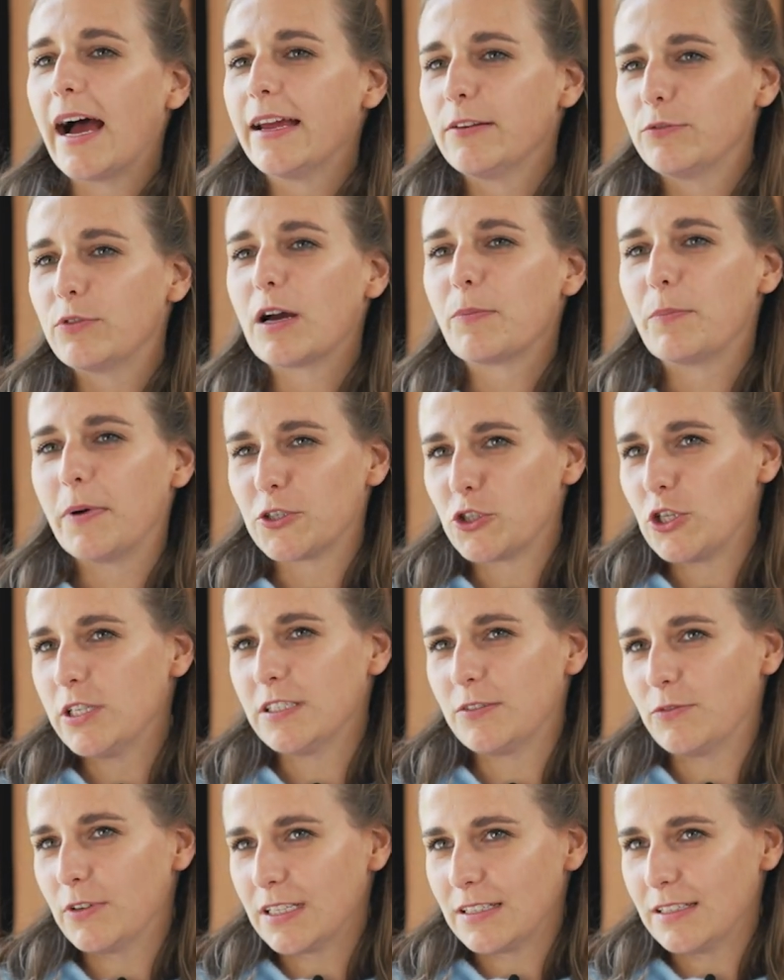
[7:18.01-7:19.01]
einfach mal
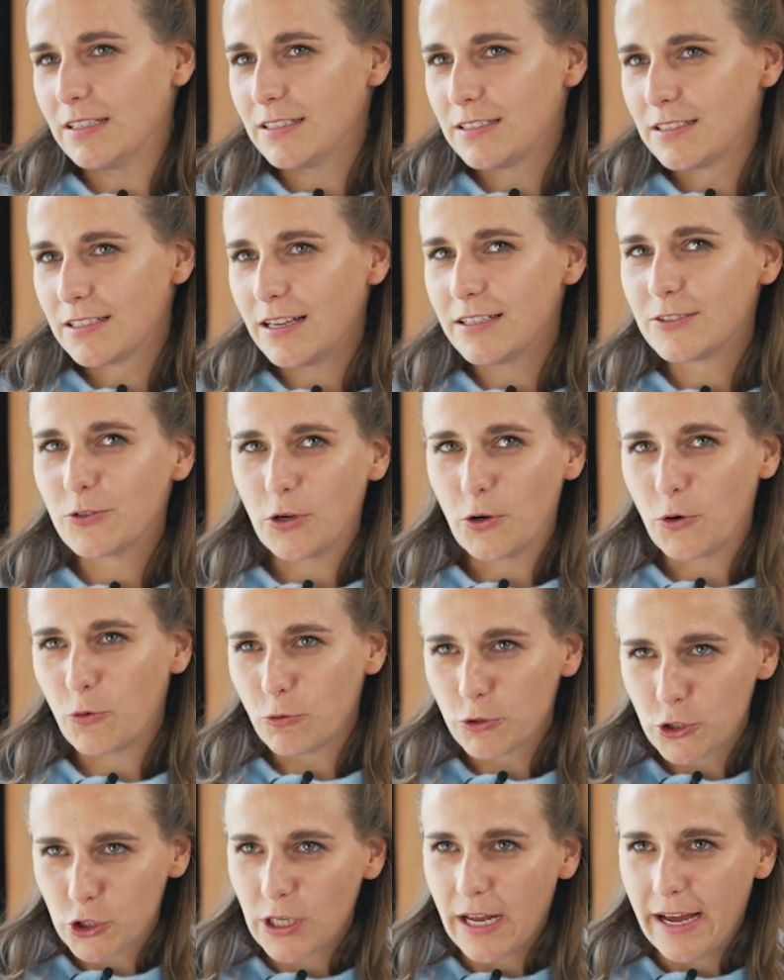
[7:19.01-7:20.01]
schlichtweg nichts. Also er
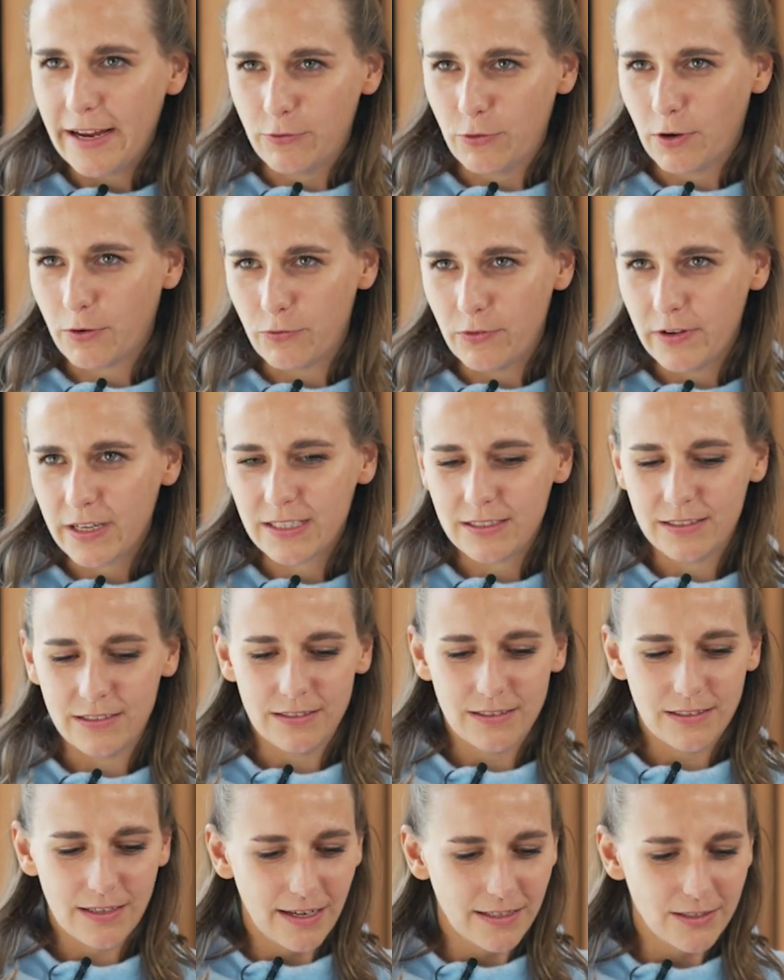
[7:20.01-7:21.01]
rutscht einfach weg,
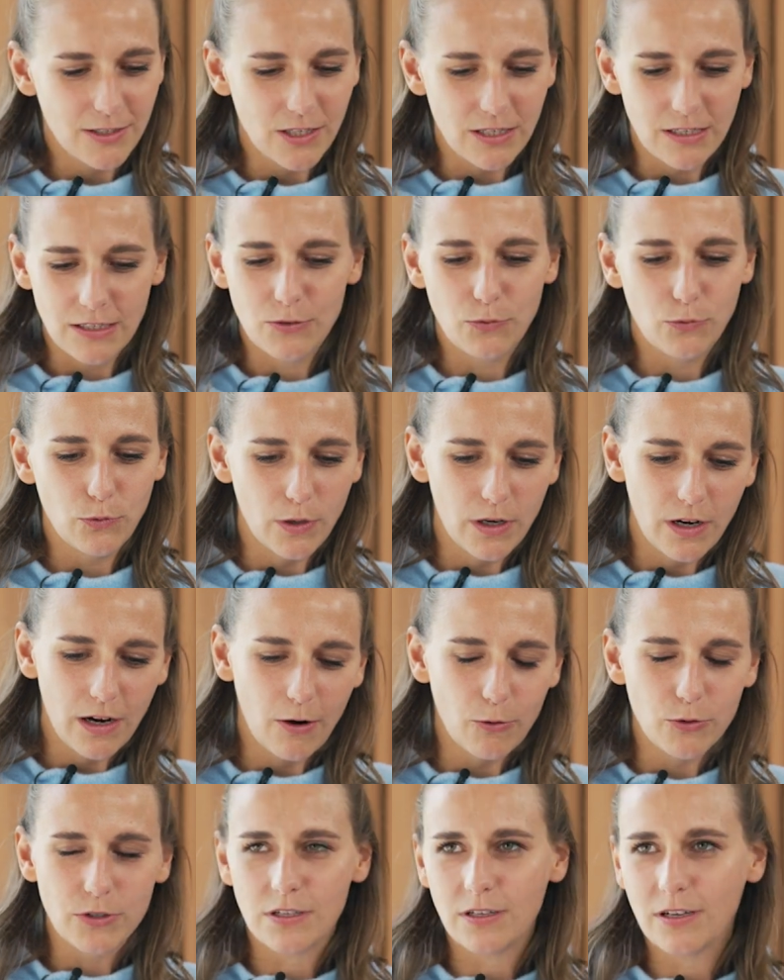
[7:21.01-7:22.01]
kannst du nichts
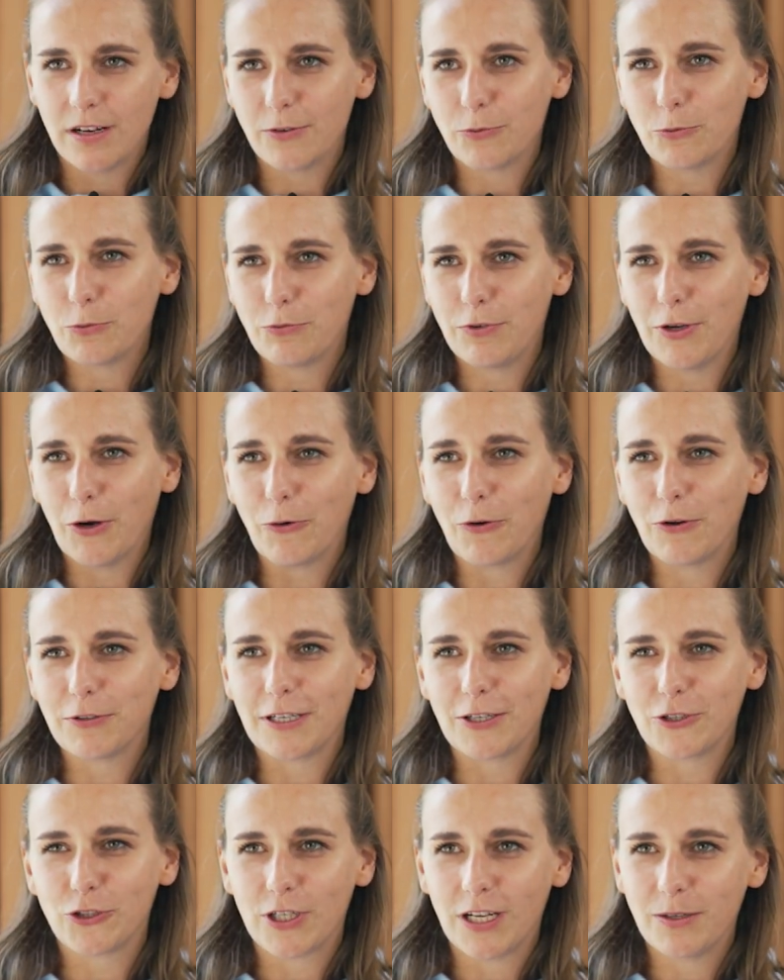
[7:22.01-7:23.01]
für, haust dir dann irgendwie auch noch
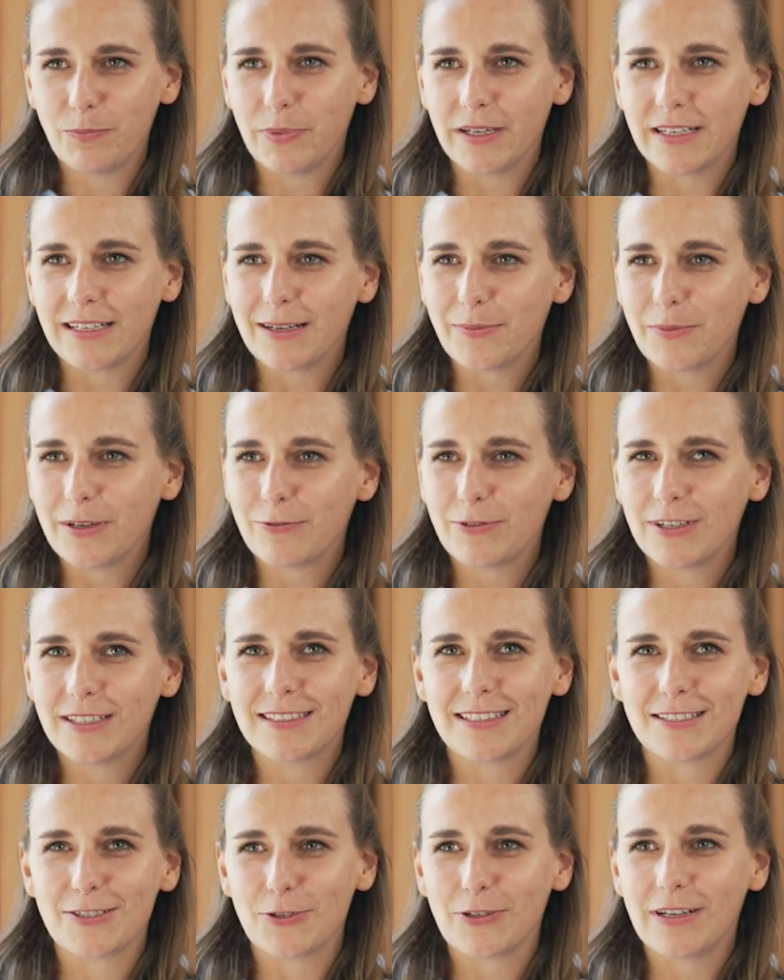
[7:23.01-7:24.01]
dein Standbein dabei das
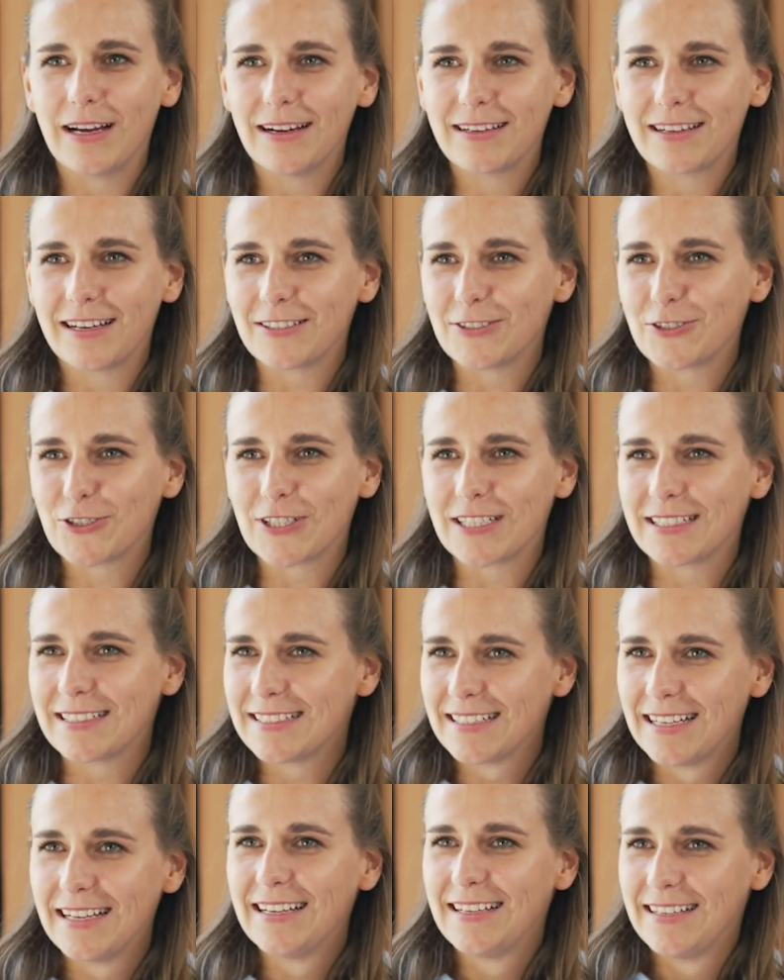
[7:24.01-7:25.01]
weg, dass du da keinen
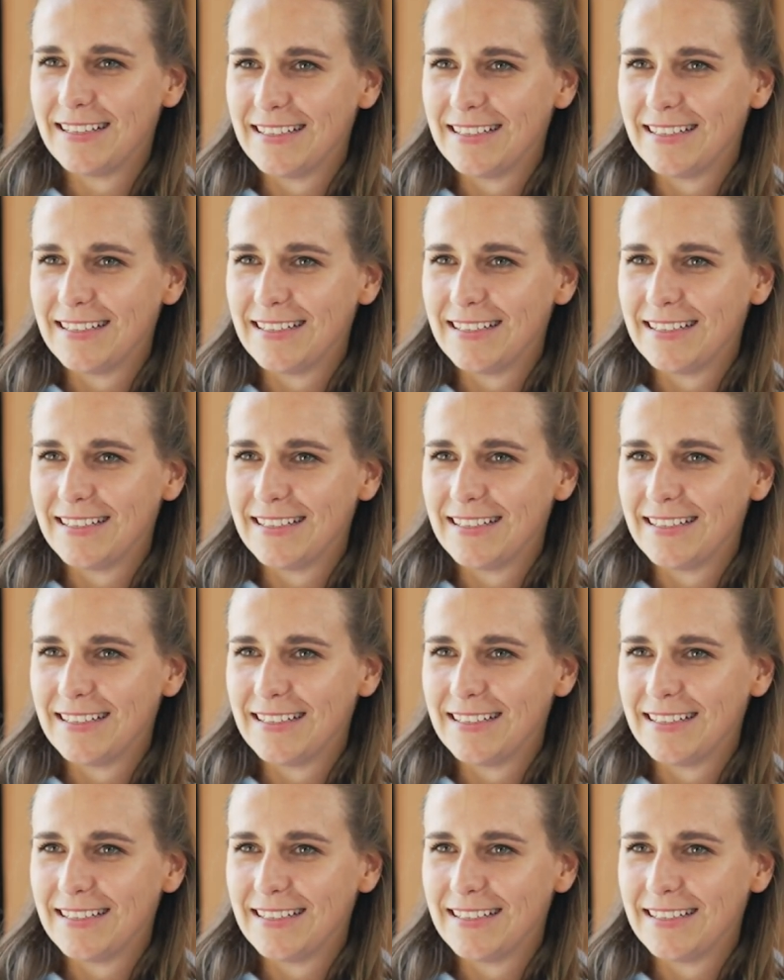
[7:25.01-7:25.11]
Stand. Also.